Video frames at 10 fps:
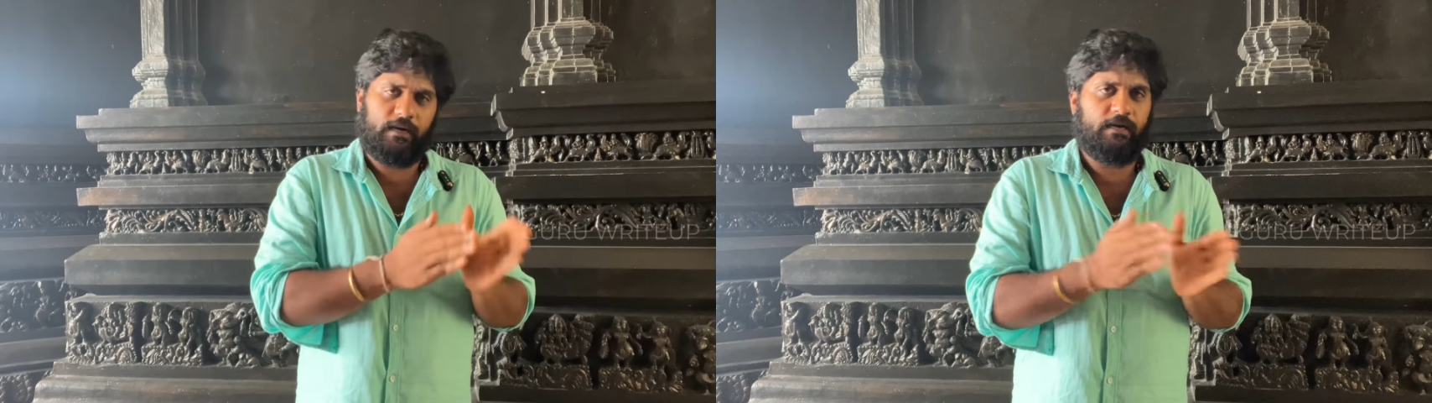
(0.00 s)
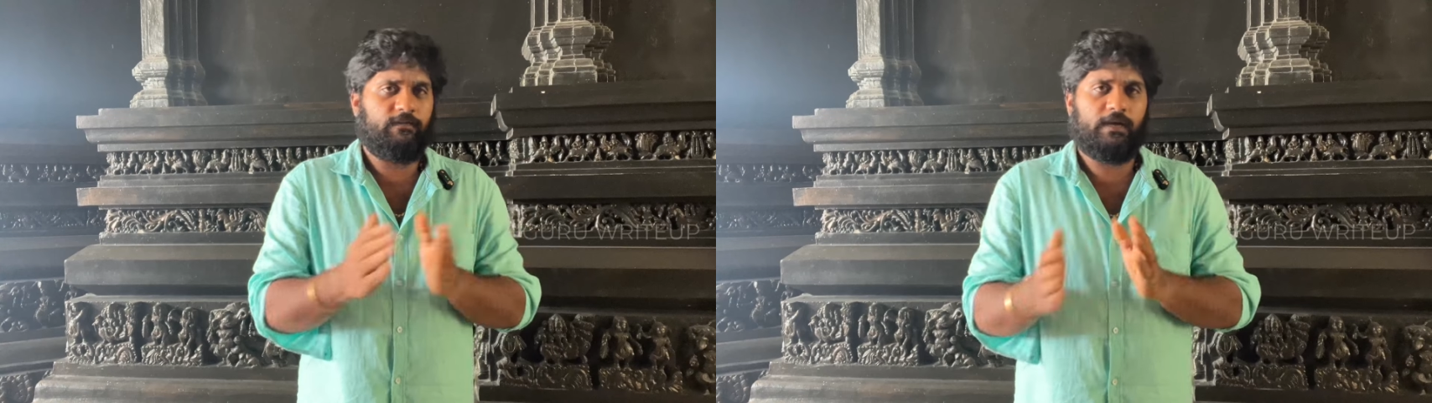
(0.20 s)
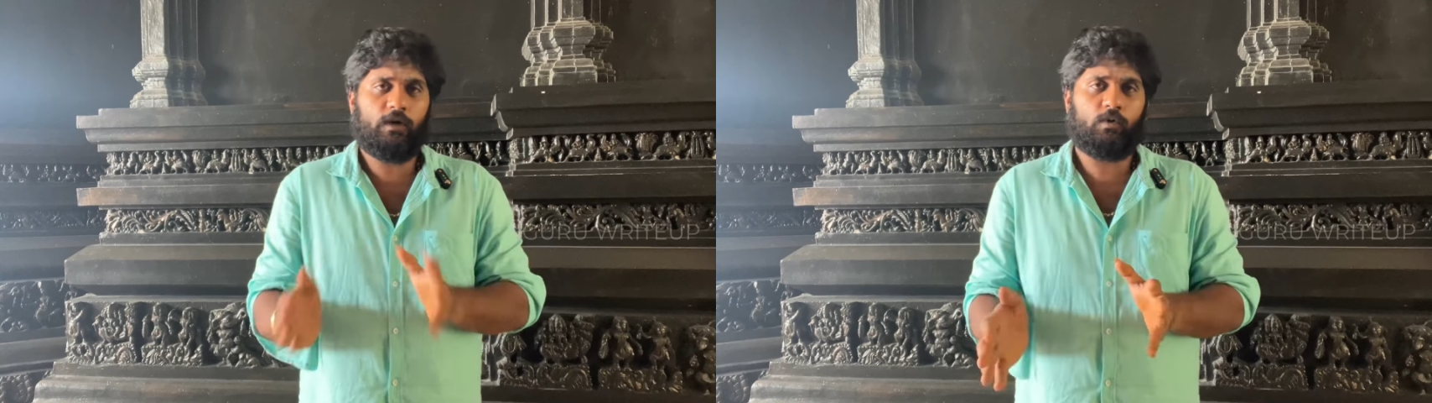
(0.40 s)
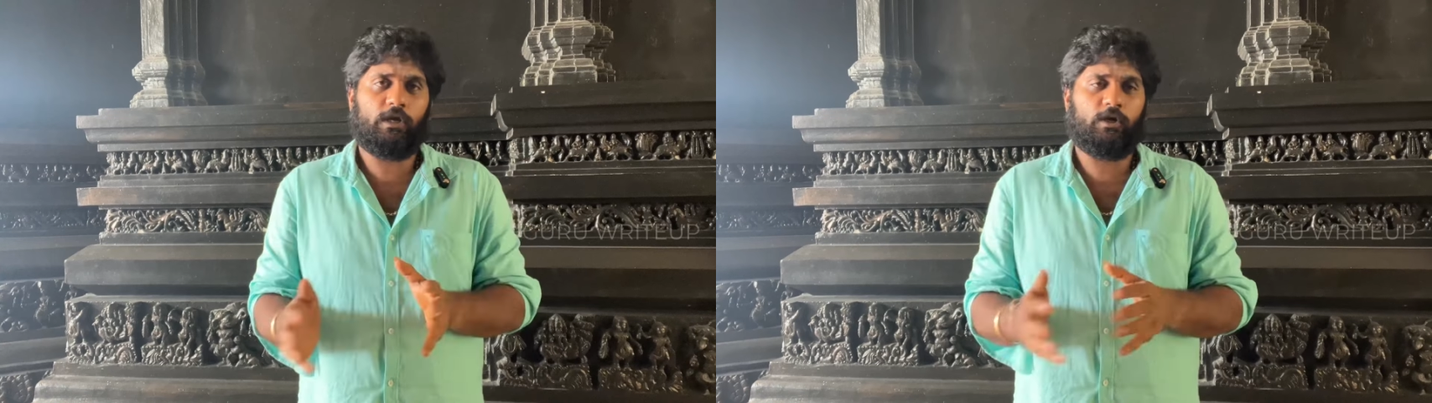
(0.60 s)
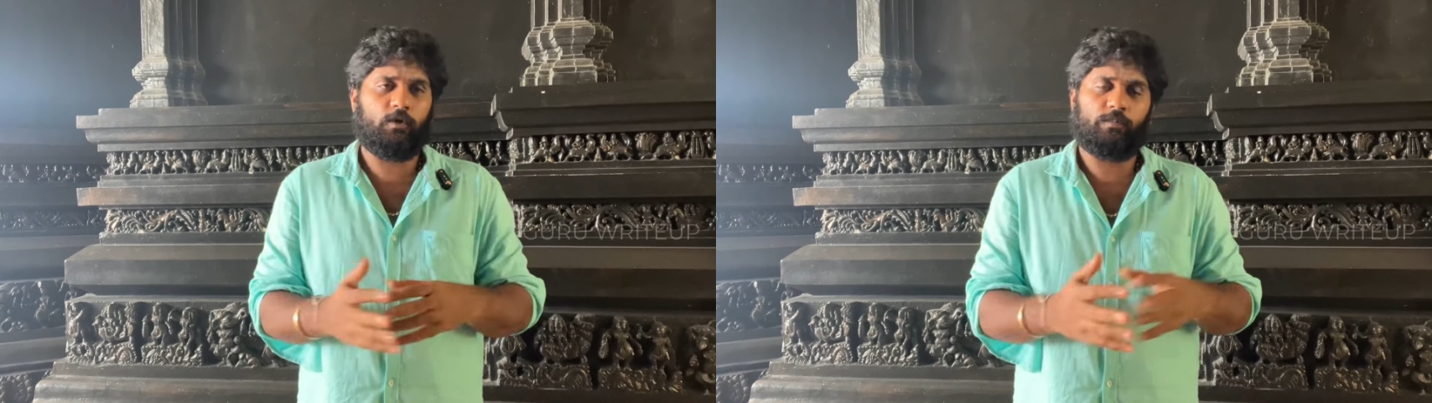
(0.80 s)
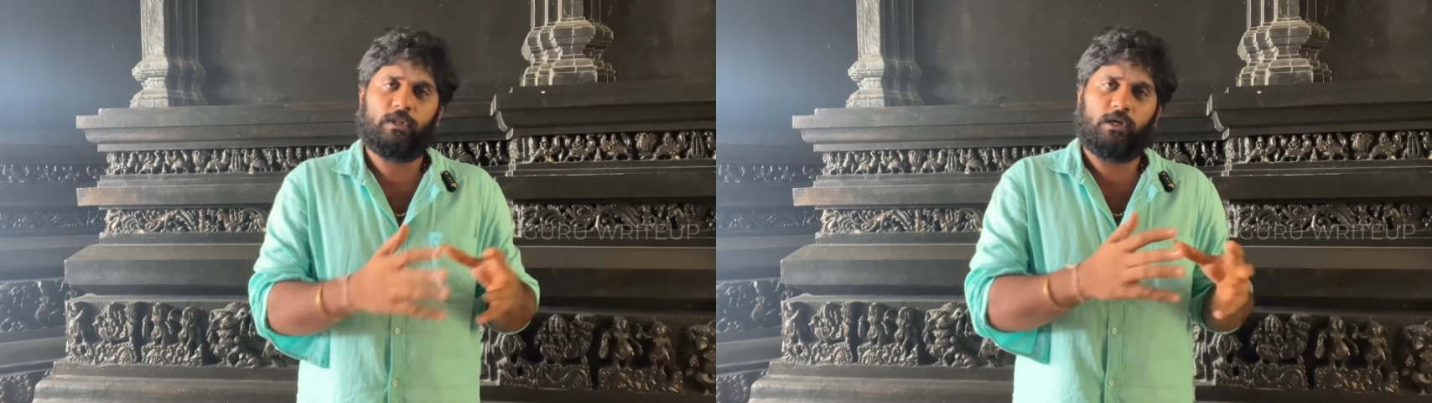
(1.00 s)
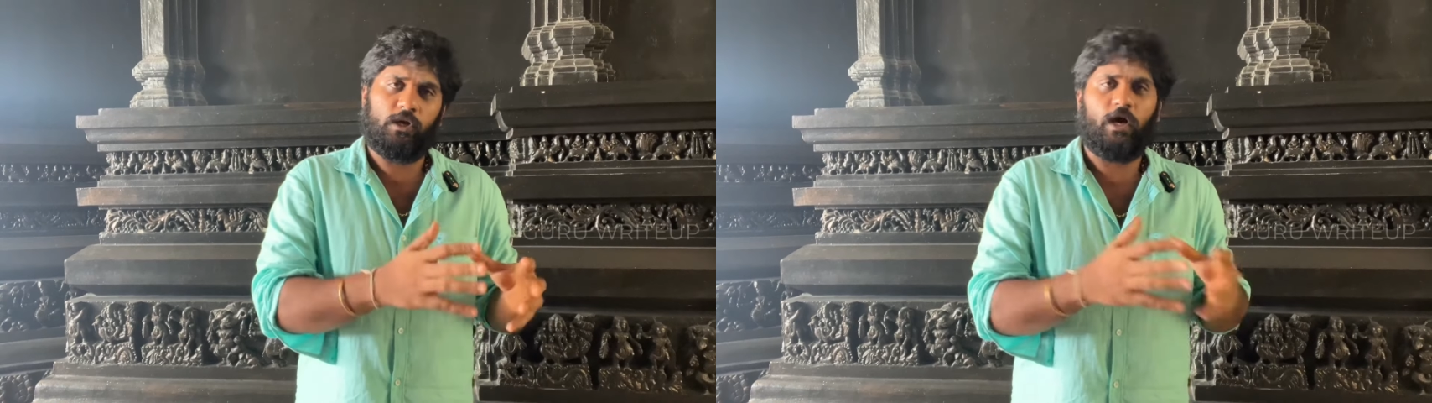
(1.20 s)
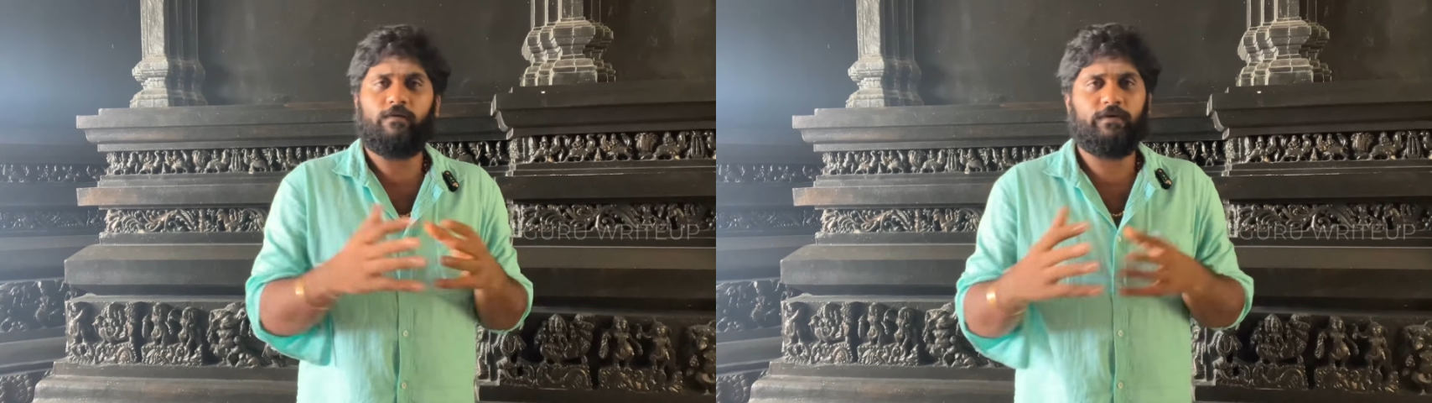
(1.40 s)
ரெண்டு வேளை குளிக்கணும்
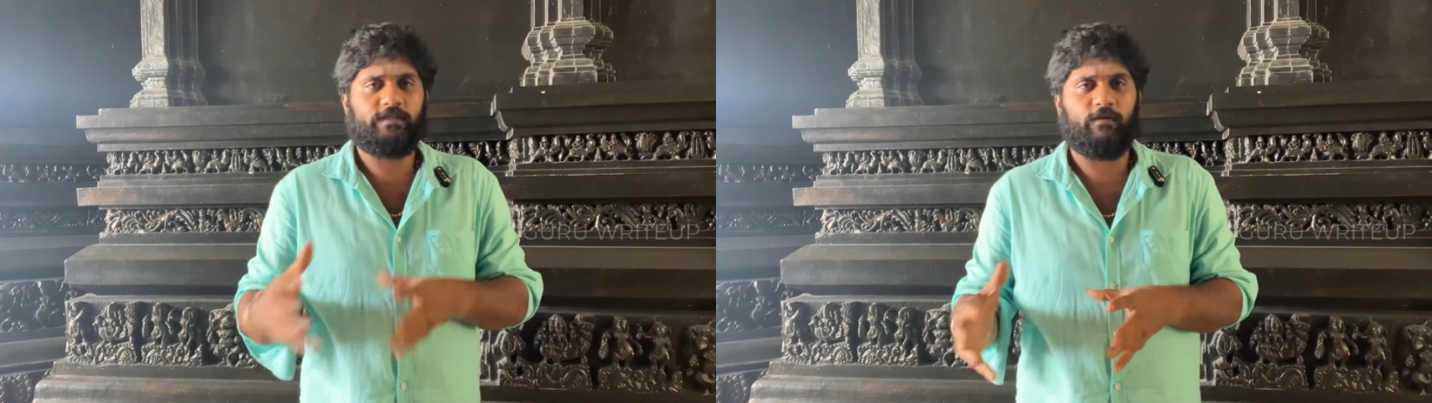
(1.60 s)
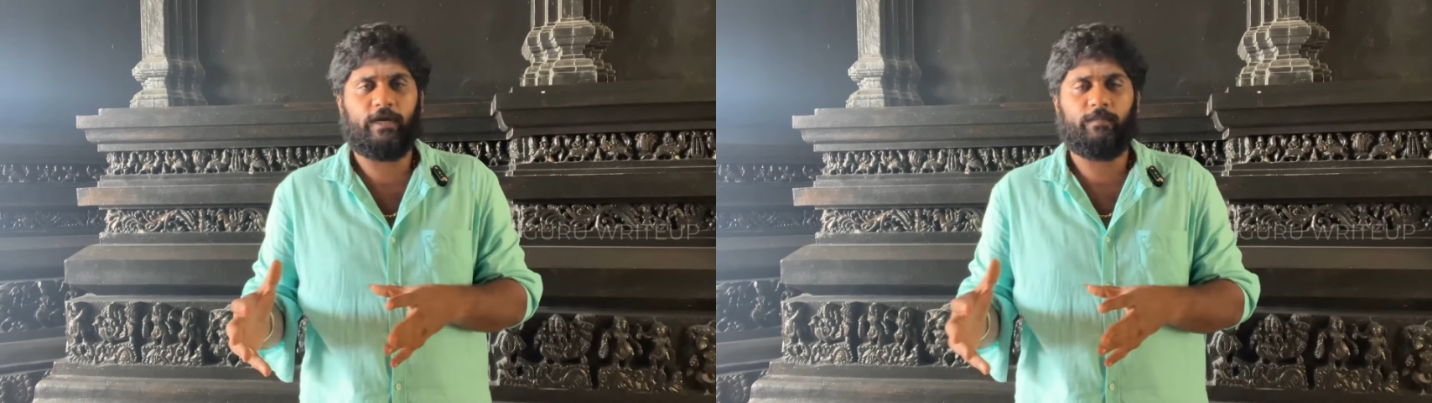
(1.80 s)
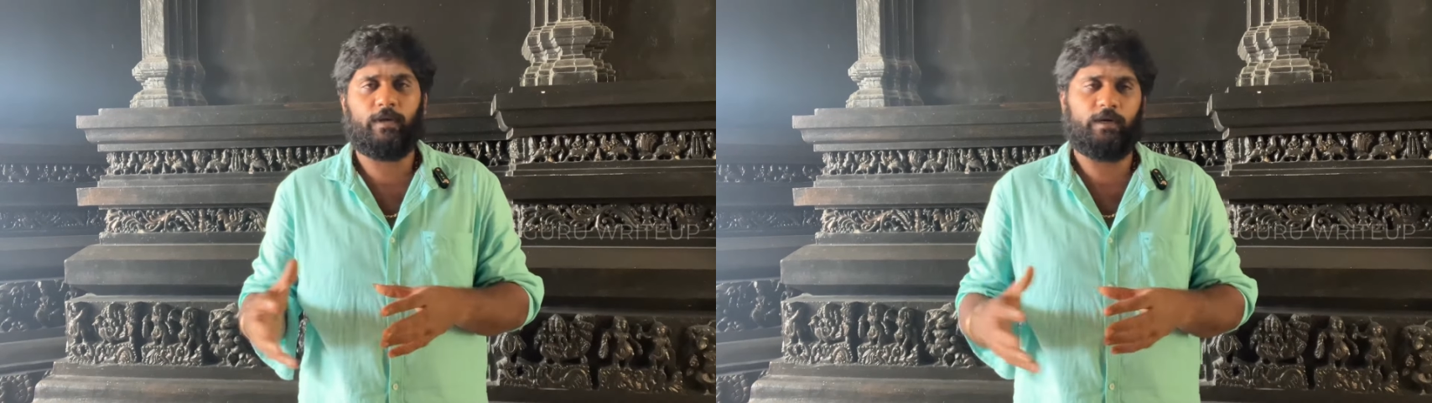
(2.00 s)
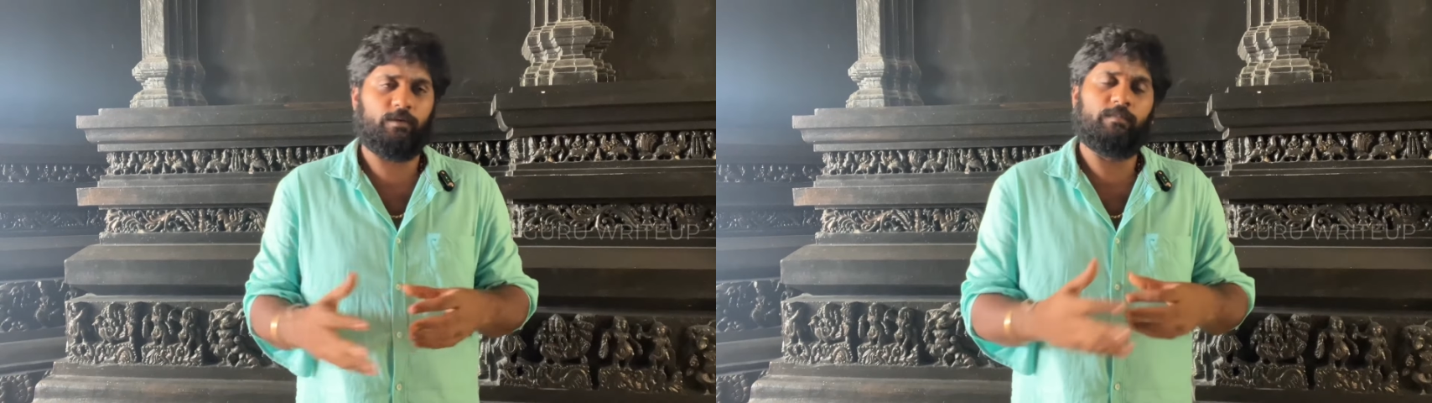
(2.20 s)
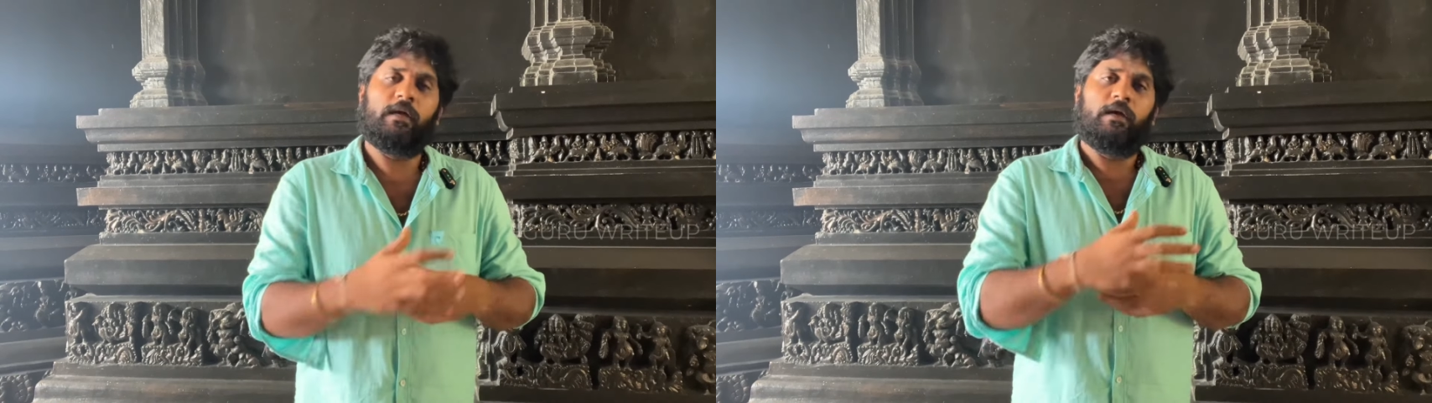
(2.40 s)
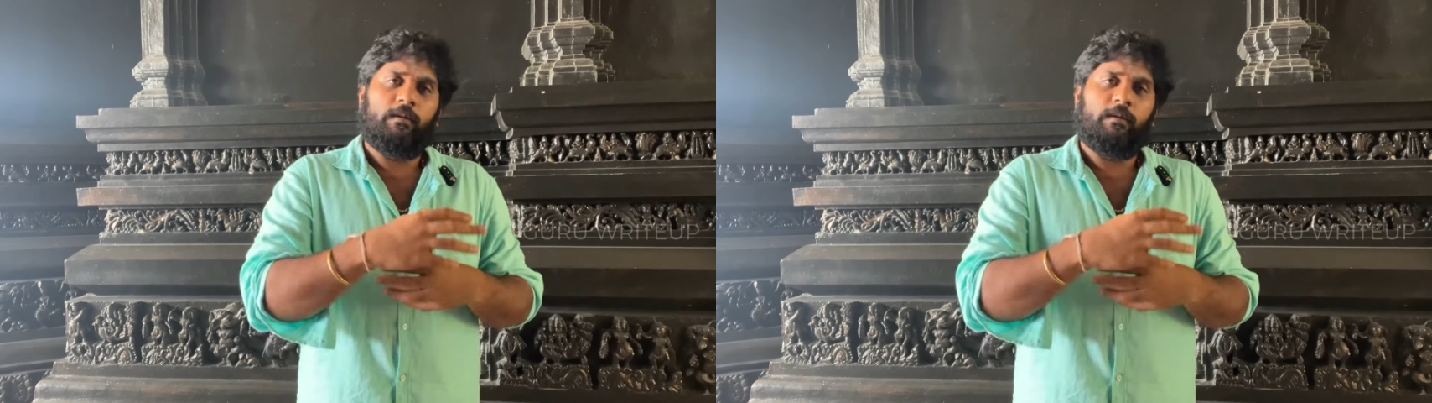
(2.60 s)
நான்வெஜ் அவாய்ட் பண்ணிடணும்